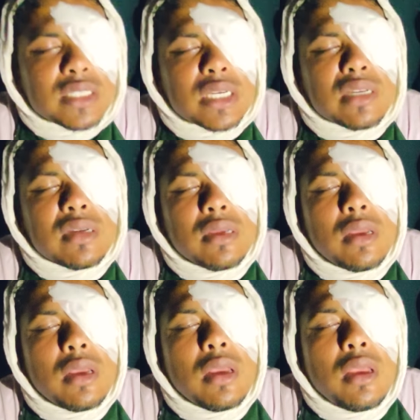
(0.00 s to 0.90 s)
আছেন
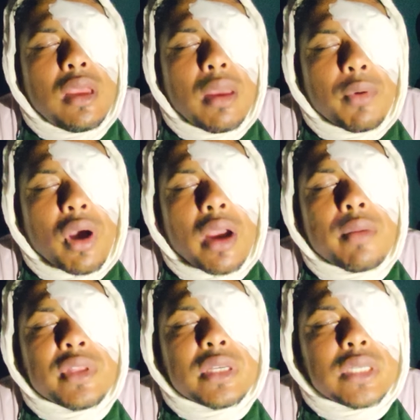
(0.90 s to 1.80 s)
এবং
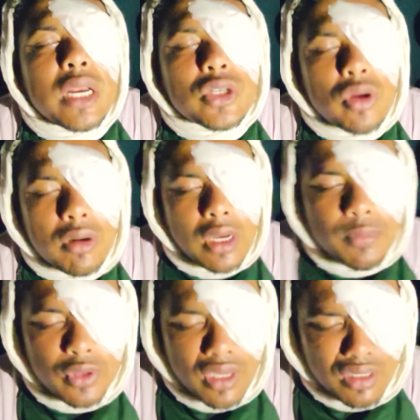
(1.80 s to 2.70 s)
আগামীতে যারা সরকার
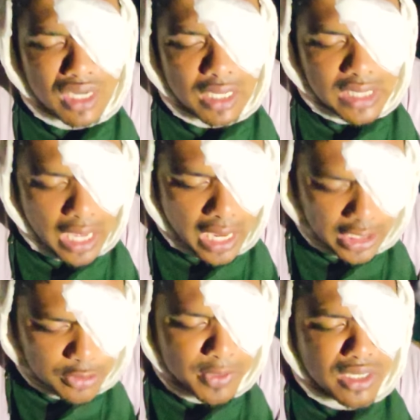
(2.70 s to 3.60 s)
প্রধানে
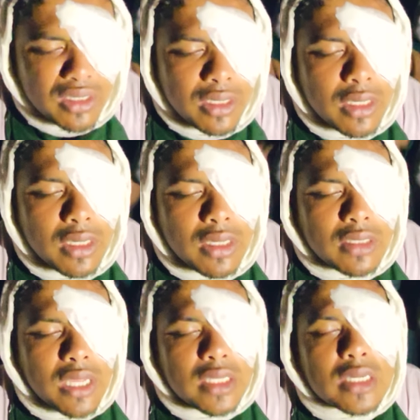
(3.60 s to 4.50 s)
আসবেন
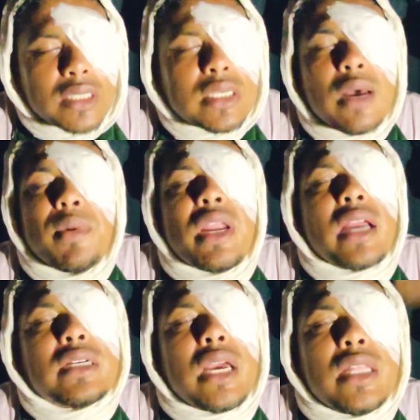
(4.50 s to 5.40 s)
তাদের কাছে আমার
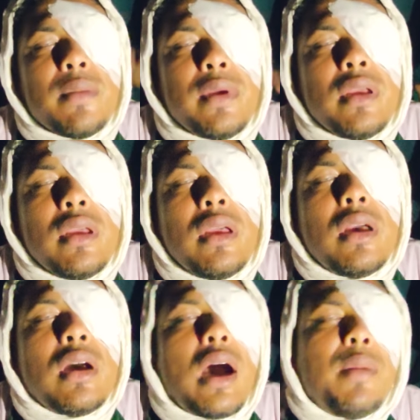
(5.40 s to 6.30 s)
একটাই দাবি
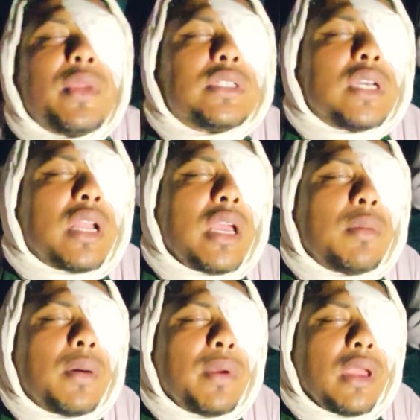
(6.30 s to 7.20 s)
আমরা যারা
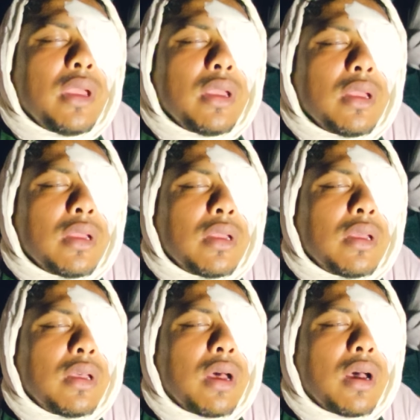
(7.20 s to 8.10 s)
এভাবে
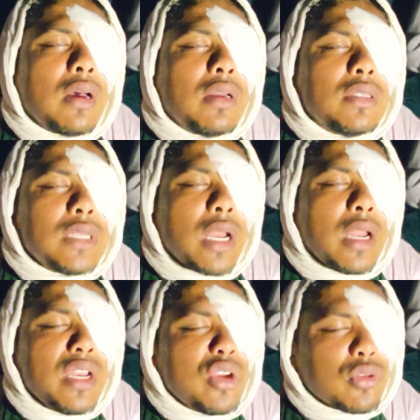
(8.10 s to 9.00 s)
যারা
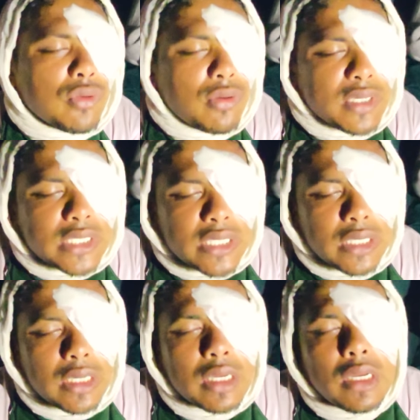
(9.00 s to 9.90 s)
নিহত হয়েছি
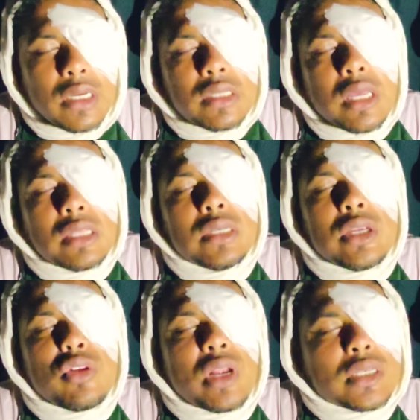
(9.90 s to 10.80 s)
তাদের
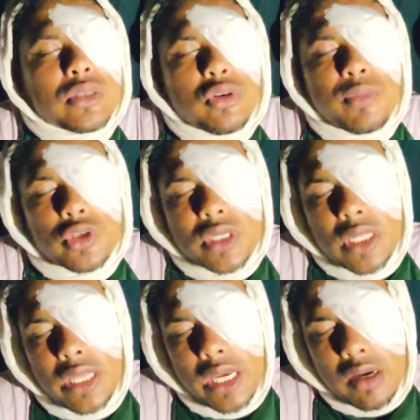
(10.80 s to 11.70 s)
যেন রাষ্ট্রীয়
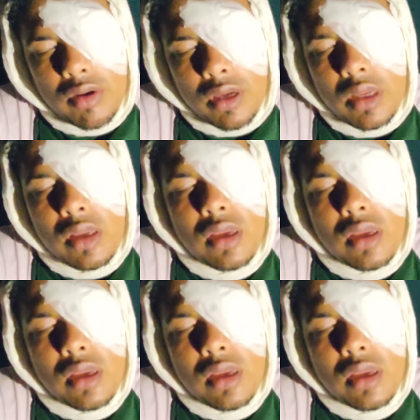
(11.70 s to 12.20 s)
মর্যাদা দেয়া হয়